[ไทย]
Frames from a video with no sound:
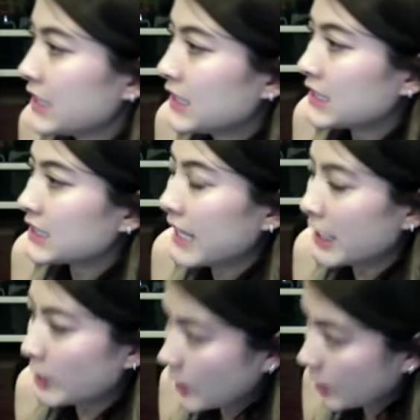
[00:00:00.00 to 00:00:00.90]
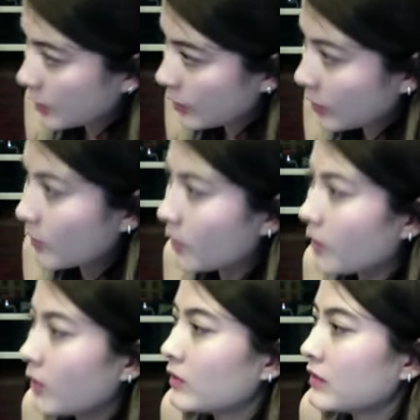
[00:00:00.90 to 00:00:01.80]
แจกขอ
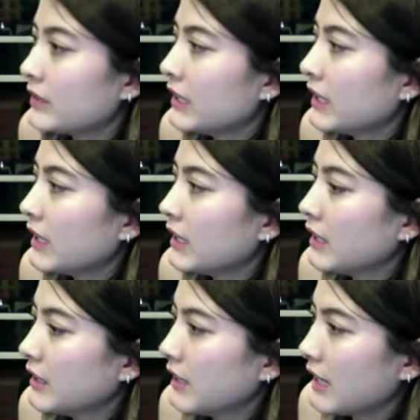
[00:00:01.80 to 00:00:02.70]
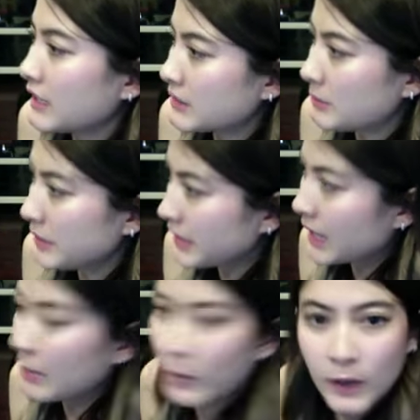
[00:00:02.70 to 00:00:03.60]
งเนี่ยอาจจะไม่ได้
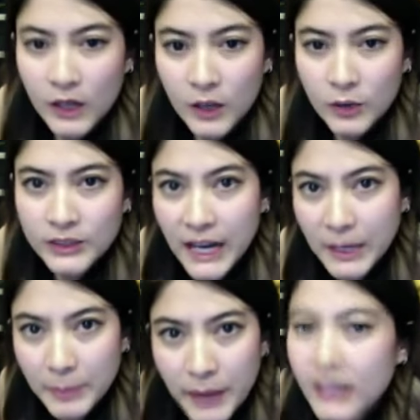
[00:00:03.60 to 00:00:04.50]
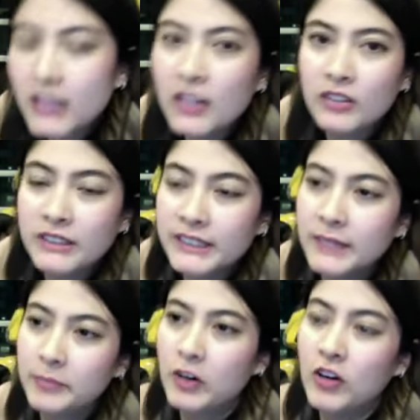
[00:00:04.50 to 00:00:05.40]
เพราะว่าเราย้ายบ้าน แล้วเราเก็
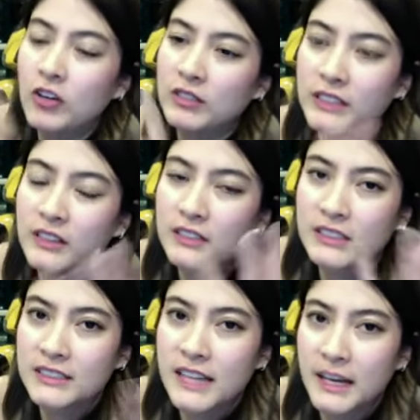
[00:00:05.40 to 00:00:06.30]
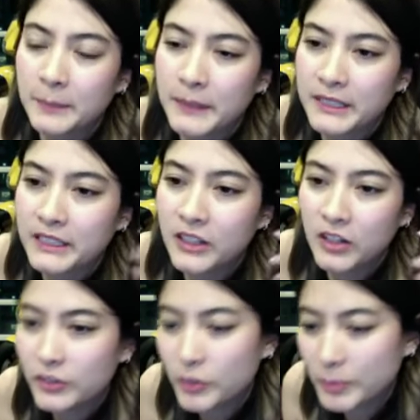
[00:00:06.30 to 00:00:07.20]
บของที่เราจะแจกไปที่คอน
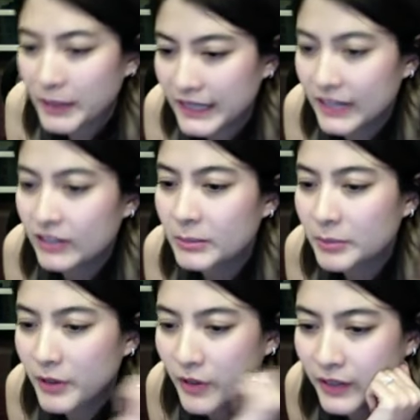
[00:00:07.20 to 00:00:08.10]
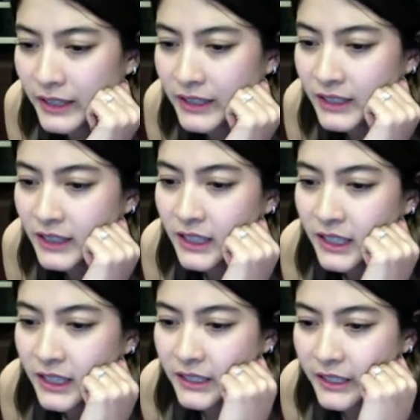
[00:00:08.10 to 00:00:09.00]
โดใหม่แล้วเรียบร้อย
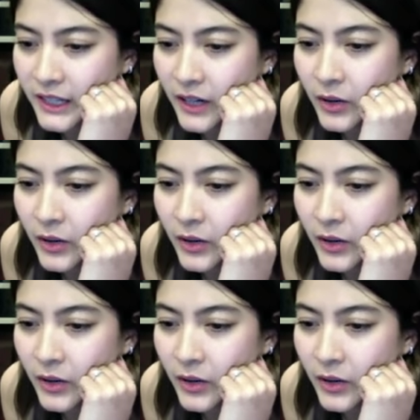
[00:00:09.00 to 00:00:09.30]
เดี๋ยว